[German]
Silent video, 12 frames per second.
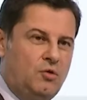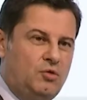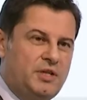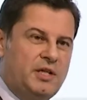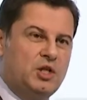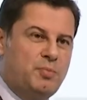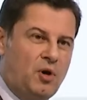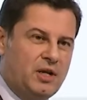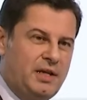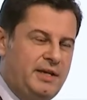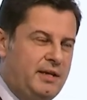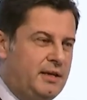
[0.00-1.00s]
Unter den
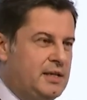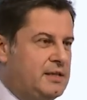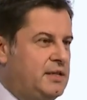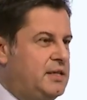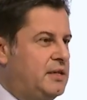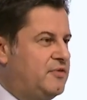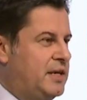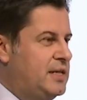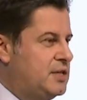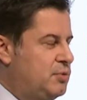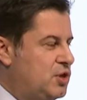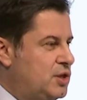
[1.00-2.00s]
Sportligen gilt die
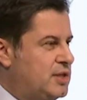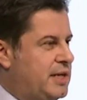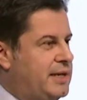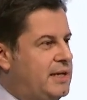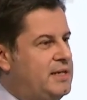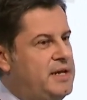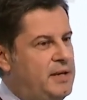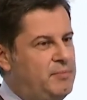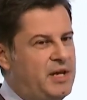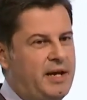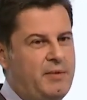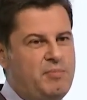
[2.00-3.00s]
DFL zwischenzeitlich
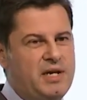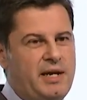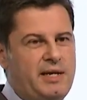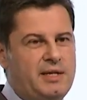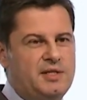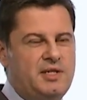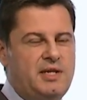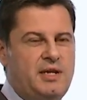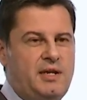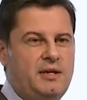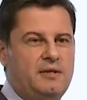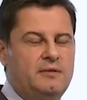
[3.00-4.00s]
neben der NBA als
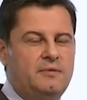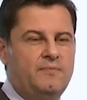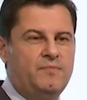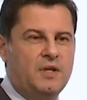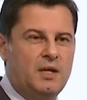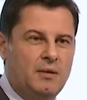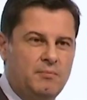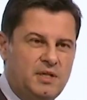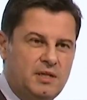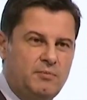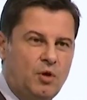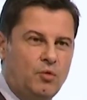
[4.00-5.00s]
diejenige
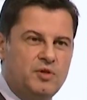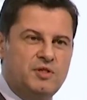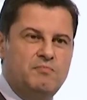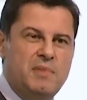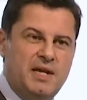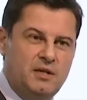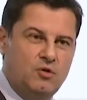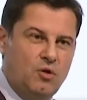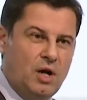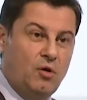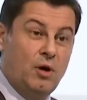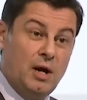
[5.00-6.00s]
mit dem größten
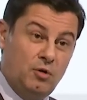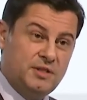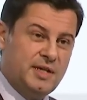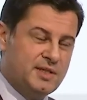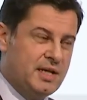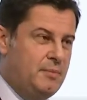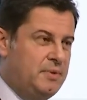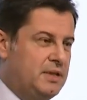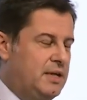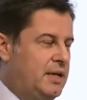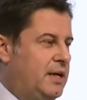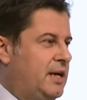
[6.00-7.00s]
Medien-Know-how. Auch deshalb
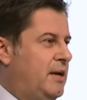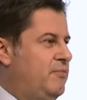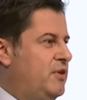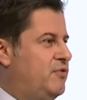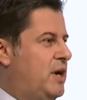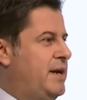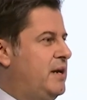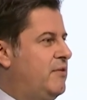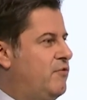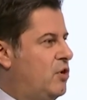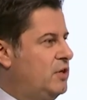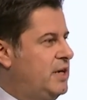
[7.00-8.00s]
haben wir vor
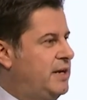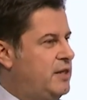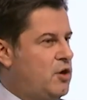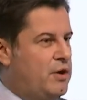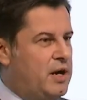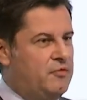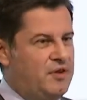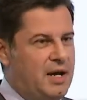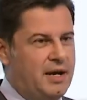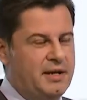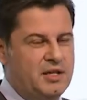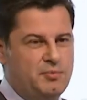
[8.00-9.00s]
einigen Wochen eine
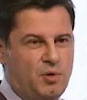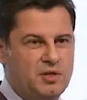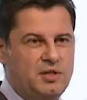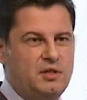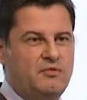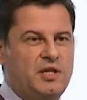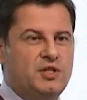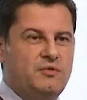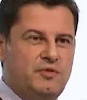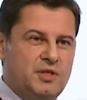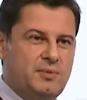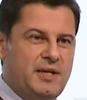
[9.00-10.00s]
Neuauflage der Sports
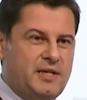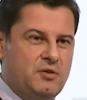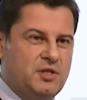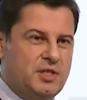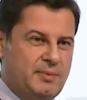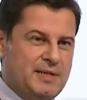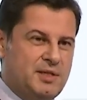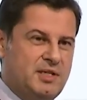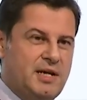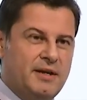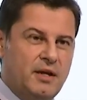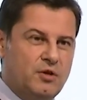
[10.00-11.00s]
Innovation für
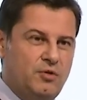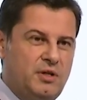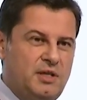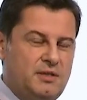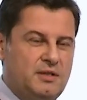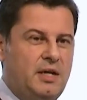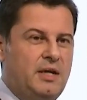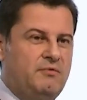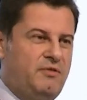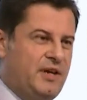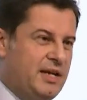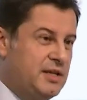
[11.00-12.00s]
2020 angekündigt.
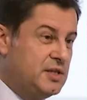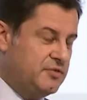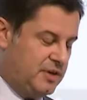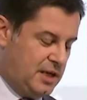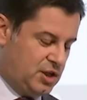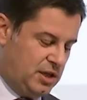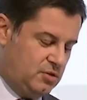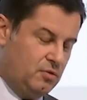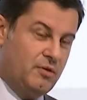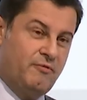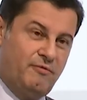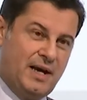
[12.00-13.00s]
Wir werden diese
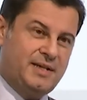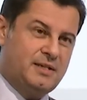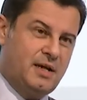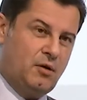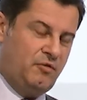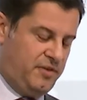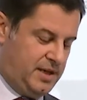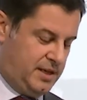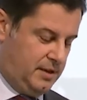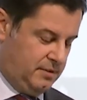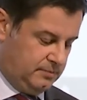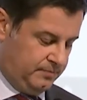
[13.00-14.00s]
Veranstaltung weiter
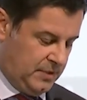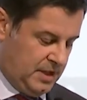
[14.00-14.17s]
aufwerten.